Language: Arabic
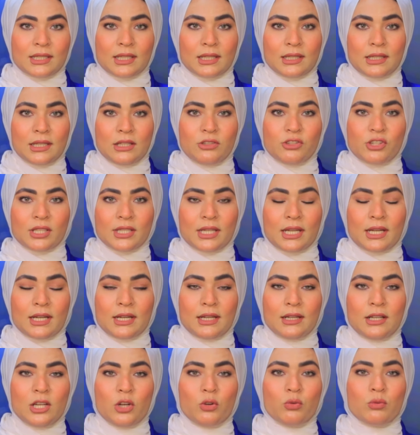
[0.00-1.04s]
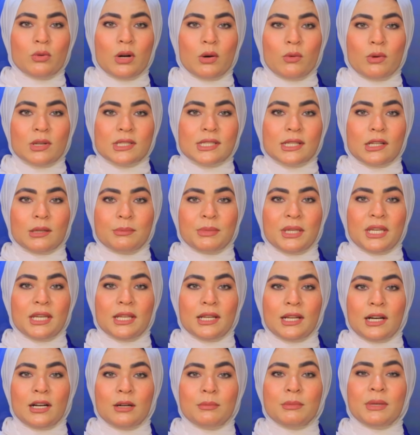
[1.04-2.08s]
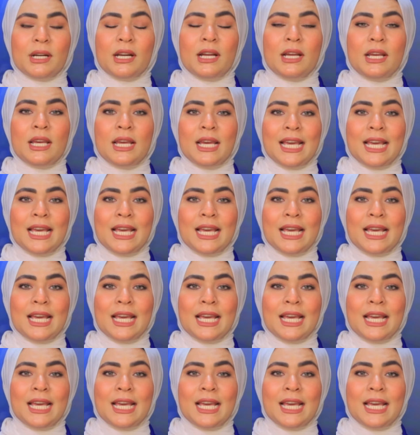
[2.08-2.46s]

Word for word: للجدل ووصل به الأمر